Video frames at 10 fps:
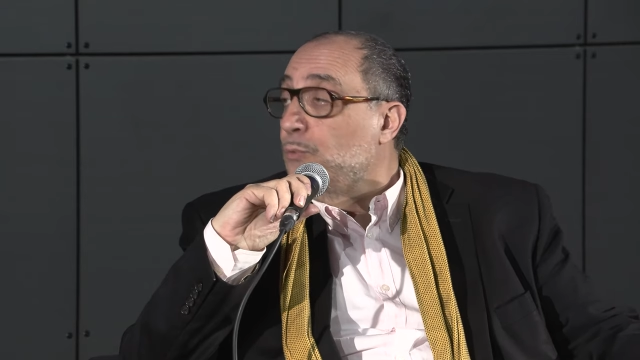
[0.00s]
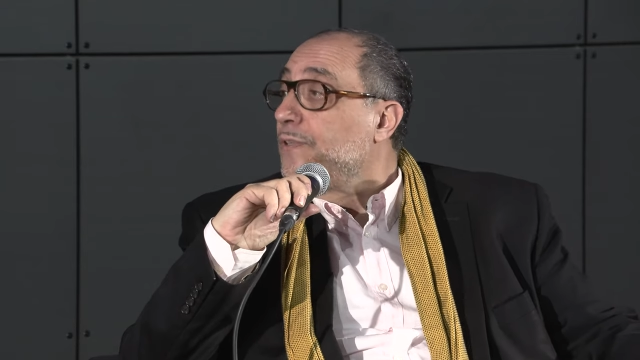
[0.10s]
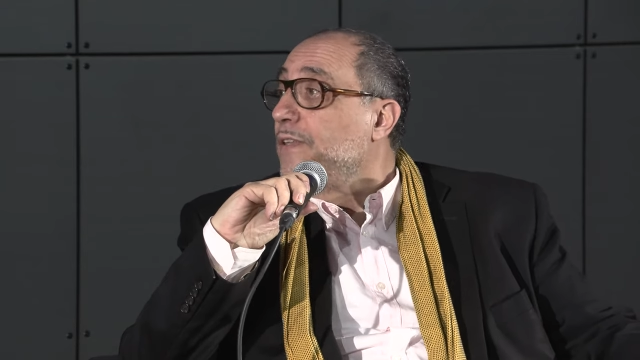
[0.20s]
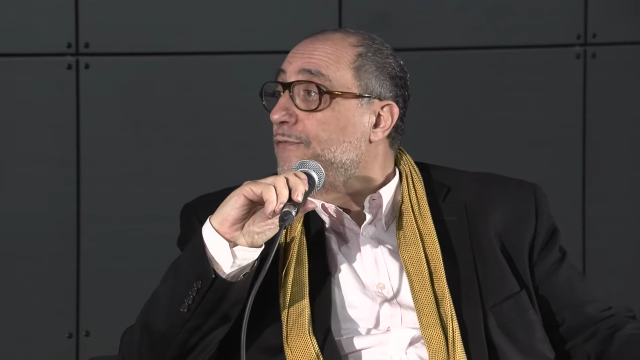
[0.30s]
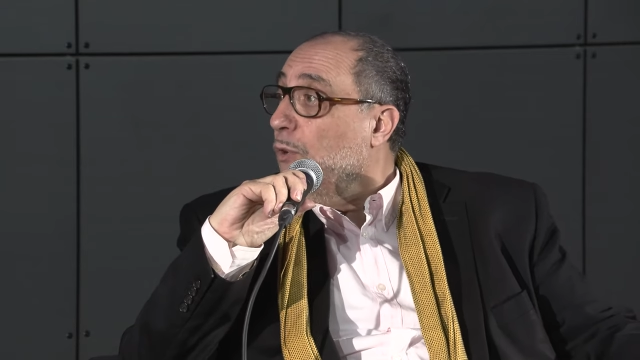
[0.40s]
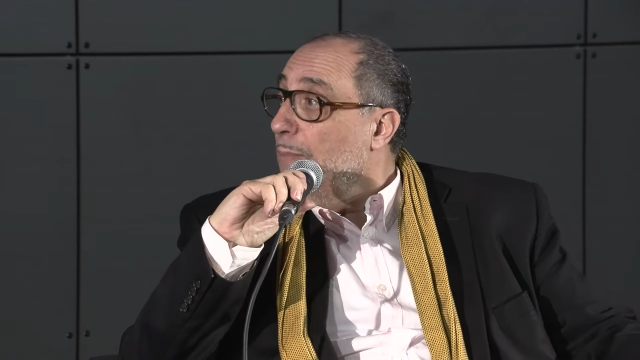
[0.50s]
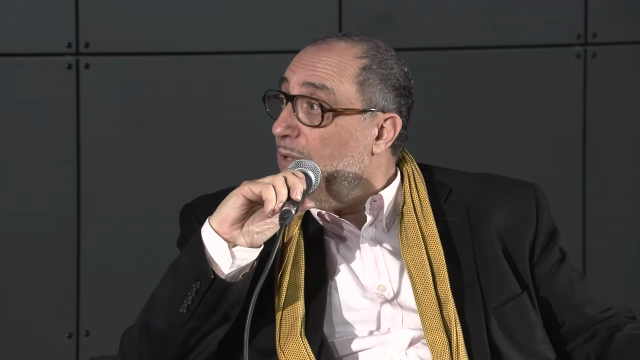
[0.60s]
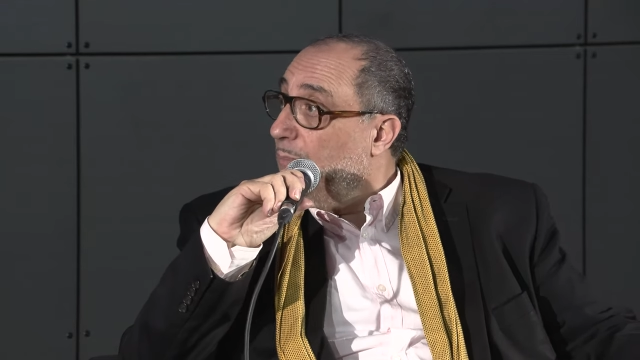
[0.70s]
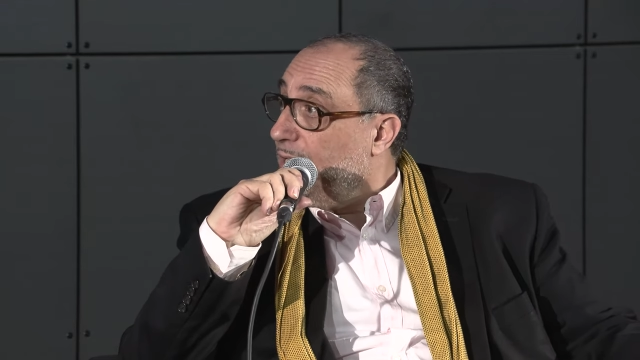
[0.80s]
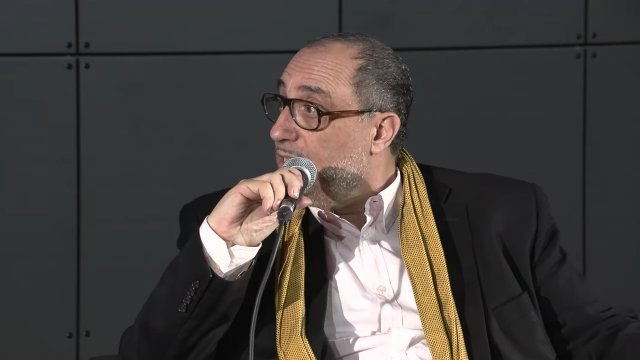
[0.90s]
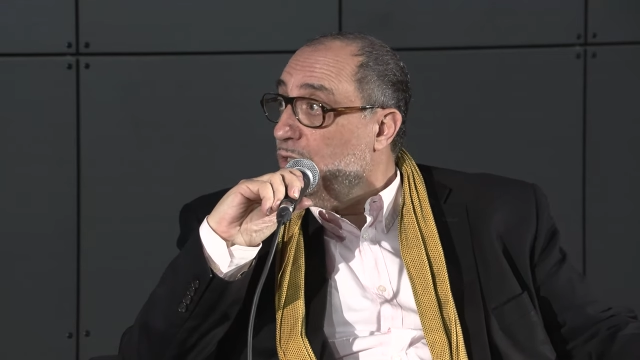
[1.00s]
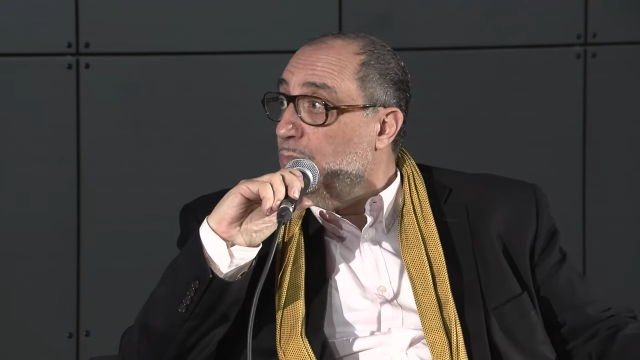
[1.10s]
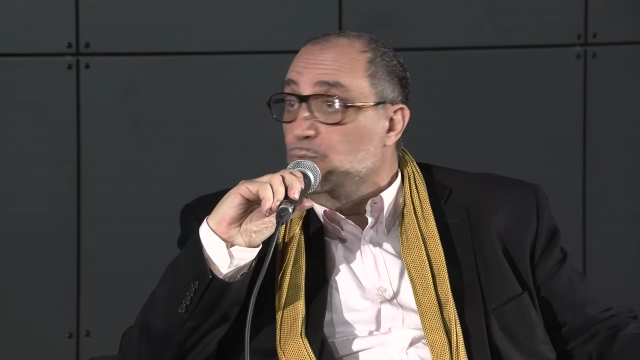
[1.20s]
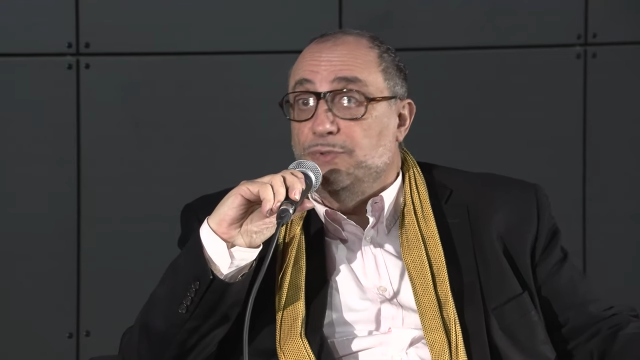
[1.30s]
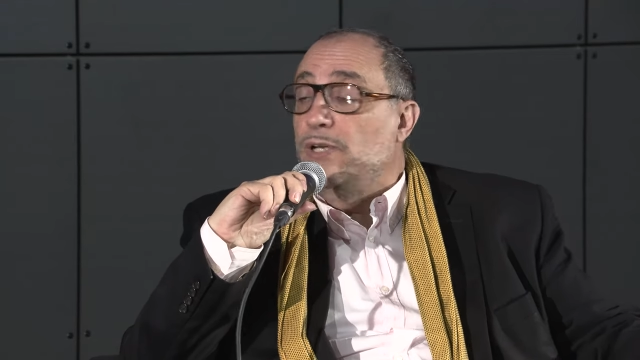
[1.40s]
contraintes formelles, par
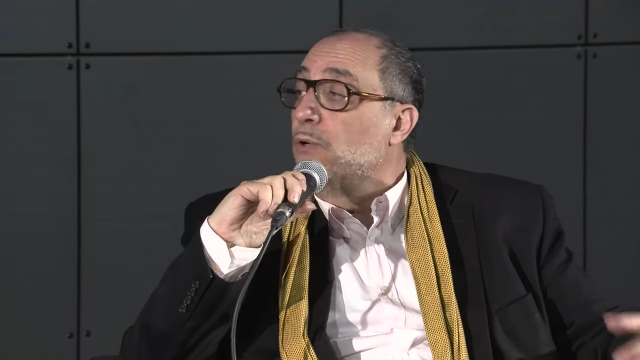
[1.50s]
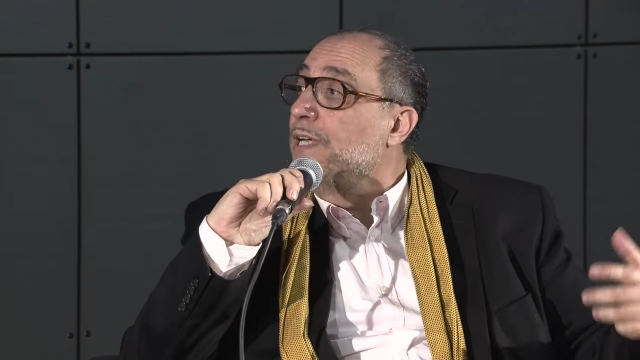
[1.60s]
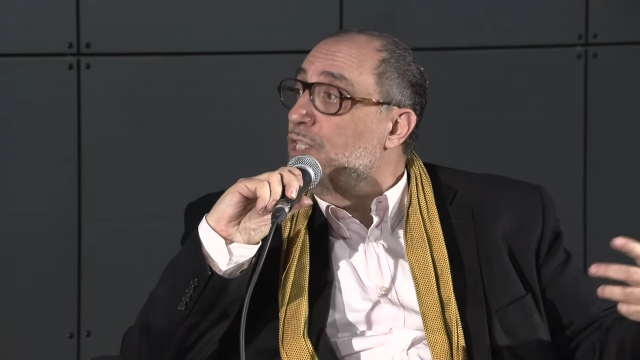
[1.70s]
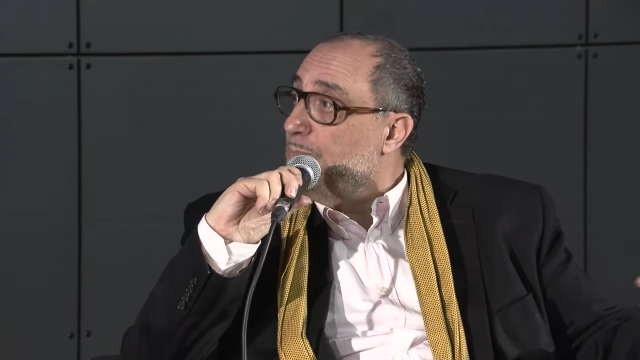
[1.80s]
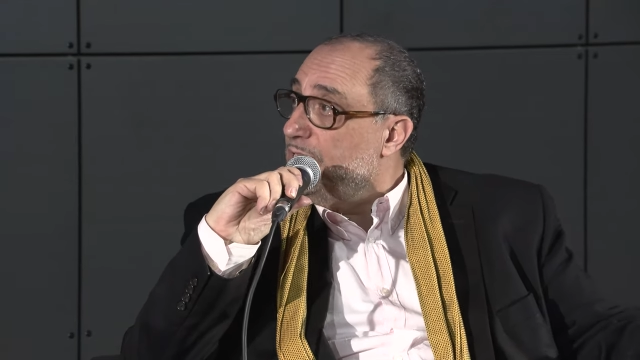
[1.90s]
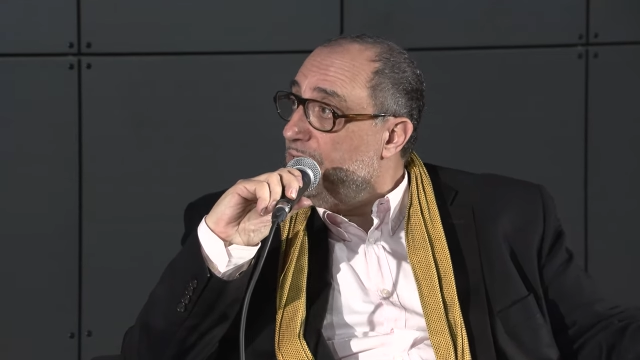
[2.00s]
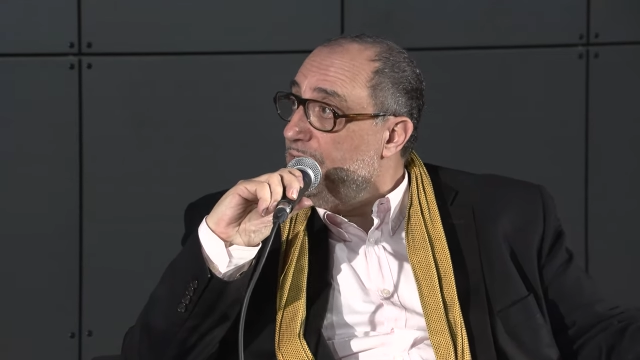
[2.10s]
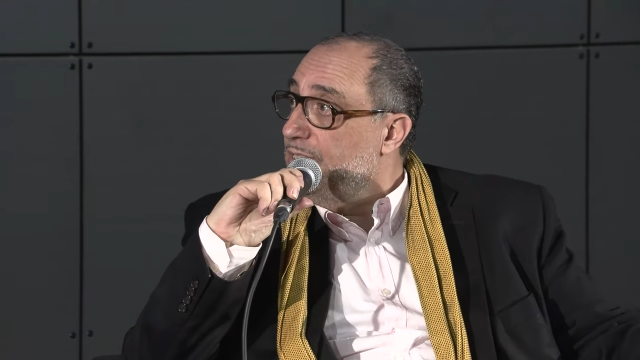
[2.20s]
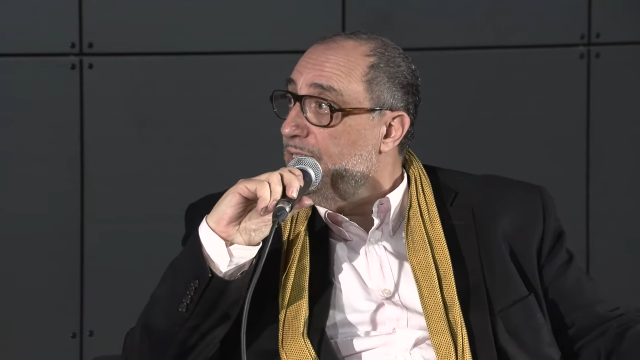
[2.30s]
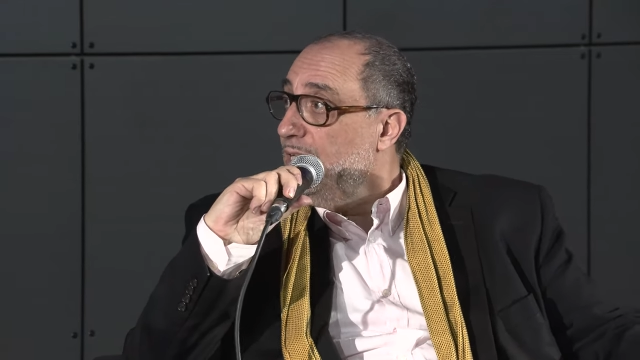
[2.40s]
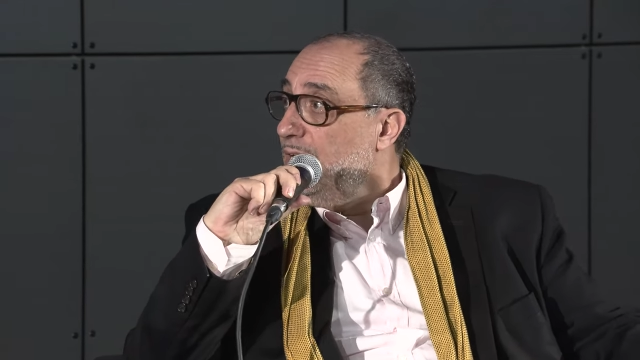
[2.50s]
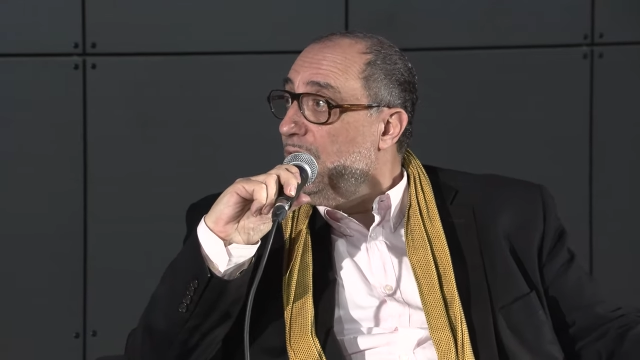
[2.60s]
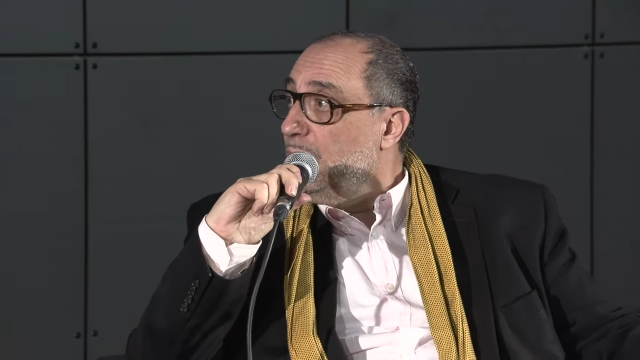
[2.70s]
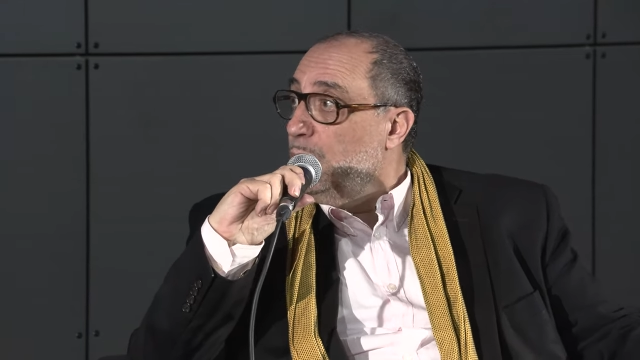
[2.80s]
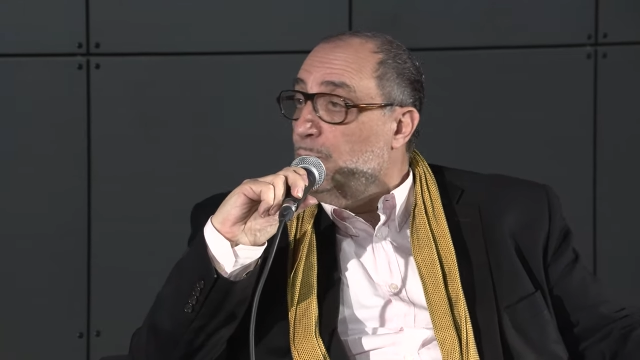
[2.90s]
exemple, ou des langages spécialisés,
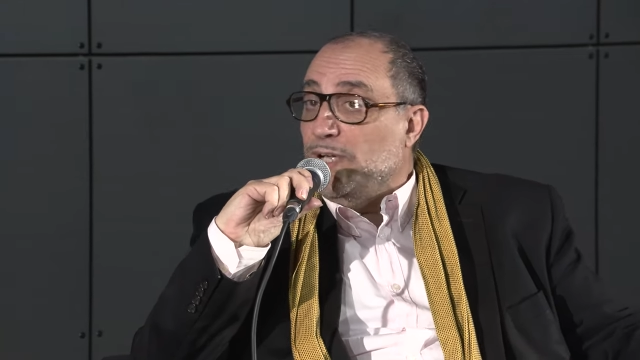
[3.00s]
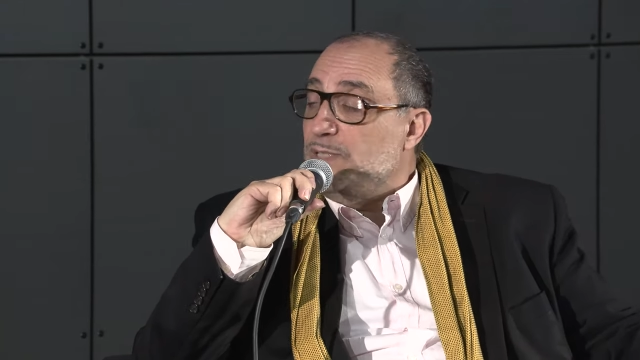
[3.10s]
pour